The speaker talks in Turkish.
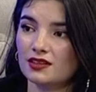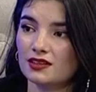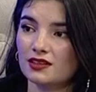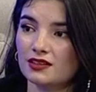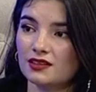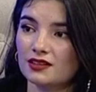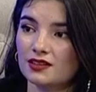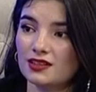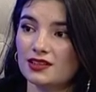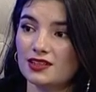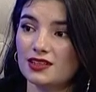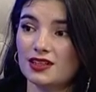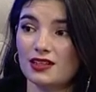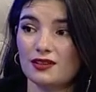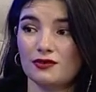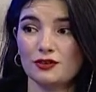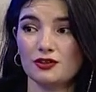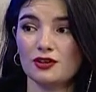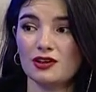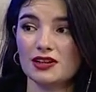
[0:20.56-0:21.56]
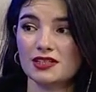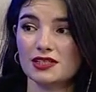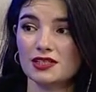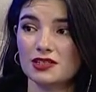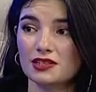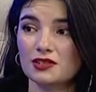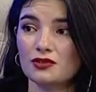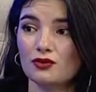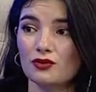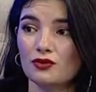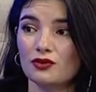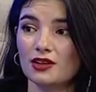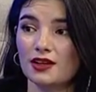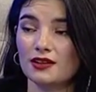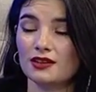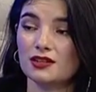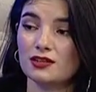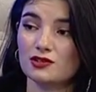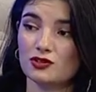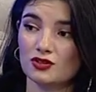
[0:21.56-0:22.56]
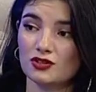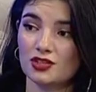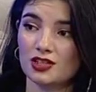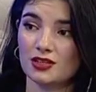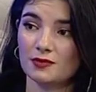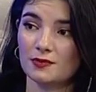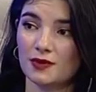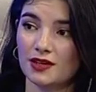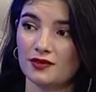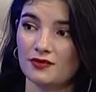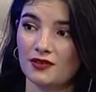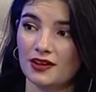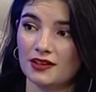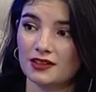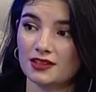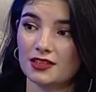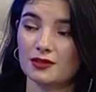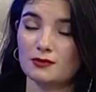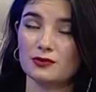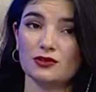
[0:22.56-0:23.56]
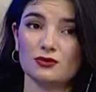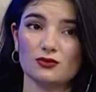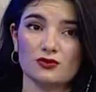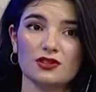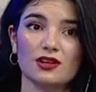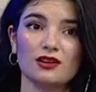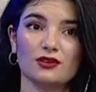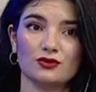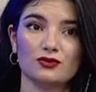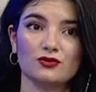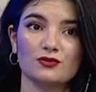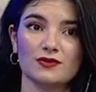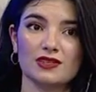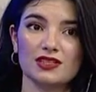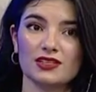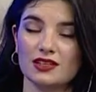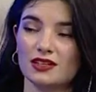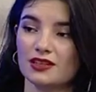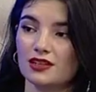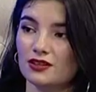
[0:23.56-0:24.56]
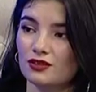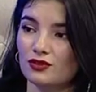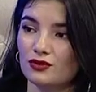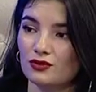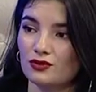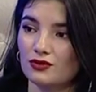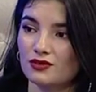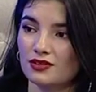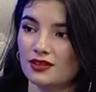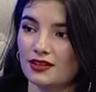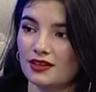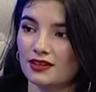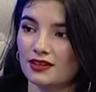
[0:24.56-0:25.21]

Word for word: e, yine reflü gastriti olanlar az önceki beyefendi evet. gibi uzak durması gerekiyor özellikle.